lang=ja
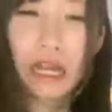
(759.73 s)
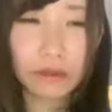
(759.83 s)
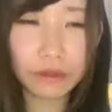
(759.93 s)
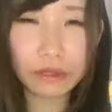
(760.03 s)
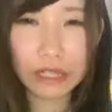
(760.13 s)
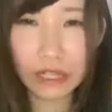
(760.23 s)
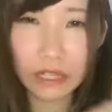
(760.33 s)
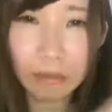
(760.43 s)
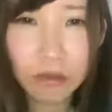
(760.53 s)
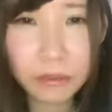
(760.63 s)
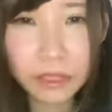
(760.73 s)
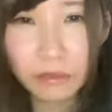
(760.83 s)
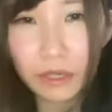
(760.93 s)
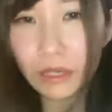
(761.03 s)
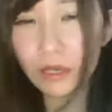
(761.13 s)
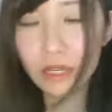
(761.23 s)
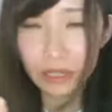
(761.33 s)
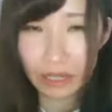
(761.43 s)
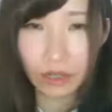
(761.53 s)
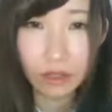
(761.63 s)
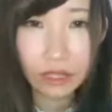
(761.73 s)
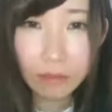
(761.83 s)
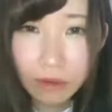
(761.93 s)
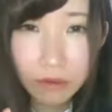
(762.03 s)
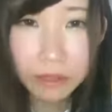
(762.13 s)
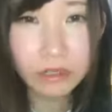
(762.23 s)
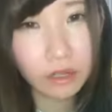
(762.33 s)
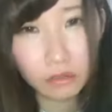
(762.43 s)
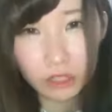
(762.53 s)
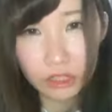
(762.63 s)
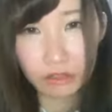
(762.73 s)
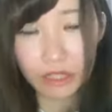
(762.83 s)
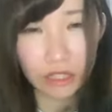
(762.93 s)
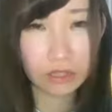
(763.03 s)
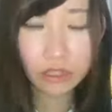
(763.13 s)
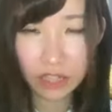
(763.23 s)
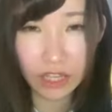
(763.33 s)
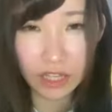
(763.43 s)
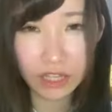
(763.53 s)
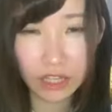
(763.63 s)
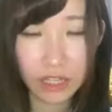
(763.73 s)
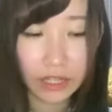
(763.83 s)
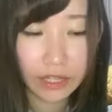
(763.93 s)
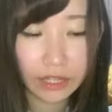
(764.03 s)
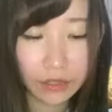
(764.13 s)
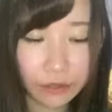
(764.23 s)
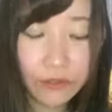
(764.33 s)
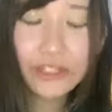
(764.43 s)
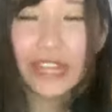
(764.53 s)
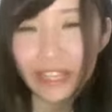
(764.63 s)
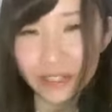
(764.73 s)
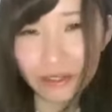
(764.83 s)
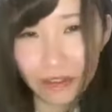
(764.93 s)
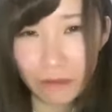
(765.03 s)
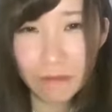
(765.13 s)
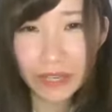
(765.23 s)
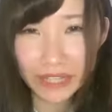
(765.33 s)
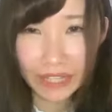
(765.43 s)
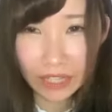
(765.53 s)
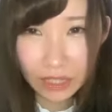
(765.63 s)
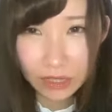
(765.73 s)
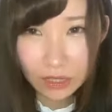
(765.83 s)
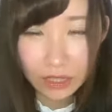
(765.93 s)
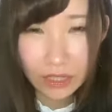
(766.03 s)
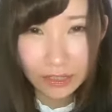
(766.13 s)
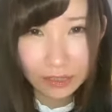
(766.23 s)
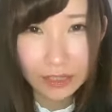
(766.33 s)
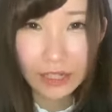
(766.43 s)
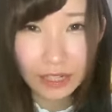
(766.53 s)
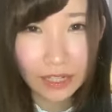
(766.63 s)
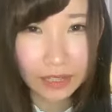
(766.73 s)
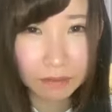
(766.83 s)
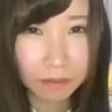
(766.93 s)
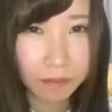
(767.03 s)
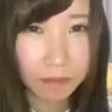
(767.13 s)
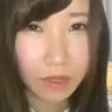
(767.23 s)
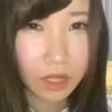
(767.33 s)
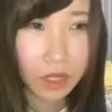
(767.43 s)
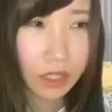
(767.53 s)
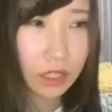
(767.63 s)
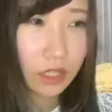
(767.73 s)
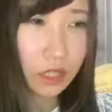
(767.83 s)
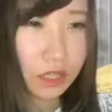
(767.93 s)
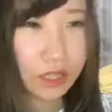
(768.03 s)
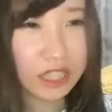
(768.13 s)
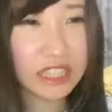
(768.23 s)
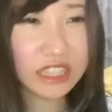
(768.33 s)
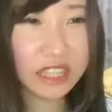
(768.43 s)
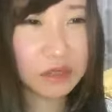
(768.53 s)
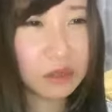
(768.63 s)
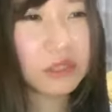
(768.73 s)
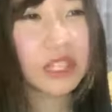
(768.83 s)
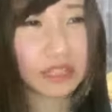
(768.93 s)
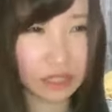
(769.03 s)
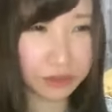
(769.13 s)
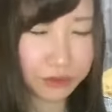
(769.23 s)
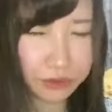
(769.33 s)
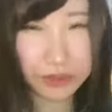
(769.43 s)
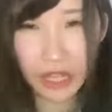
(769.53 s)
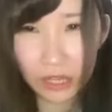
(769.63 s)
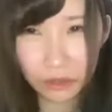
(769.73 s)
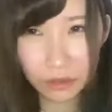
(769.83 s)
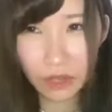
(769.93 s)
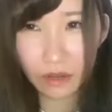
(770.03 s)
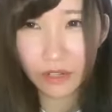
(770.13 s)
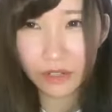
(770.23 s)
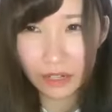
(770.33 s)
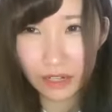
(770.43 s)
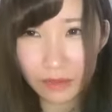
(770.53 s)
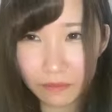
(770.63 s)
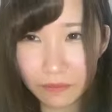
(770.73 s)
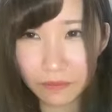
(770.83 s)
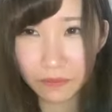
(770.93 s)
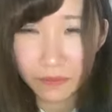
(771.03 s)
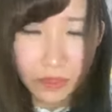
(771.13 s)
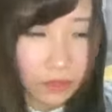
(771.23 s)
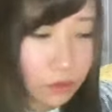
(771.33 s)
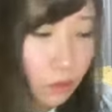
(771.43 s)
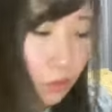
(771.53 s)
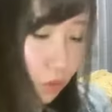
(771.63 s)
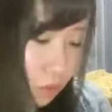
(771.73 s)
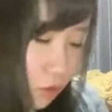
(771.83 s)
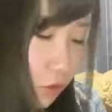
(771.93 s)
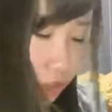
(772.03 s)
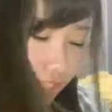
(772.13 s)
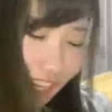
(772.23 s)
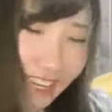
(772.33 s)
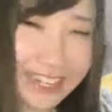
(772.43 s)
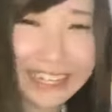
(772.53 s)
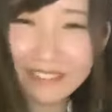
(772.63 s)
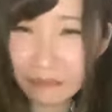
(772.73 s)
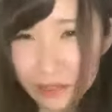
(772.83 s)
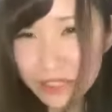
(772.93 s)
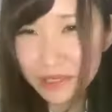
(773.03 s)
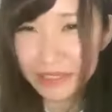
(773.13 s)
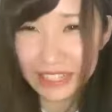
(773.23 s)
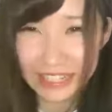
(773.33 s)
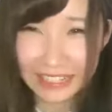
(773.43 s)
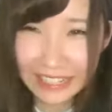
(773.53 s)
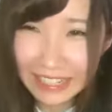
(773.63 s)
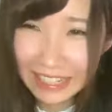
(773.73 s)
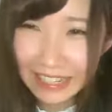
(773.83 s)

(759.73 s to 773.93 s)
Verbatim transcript: あのなんか生ゴミななんかね生ゴミとかが落ちてるわけじゃなくて服なんよ完璧になんかね1年ごとで私服の系統が変わるからここうね今押し込んでる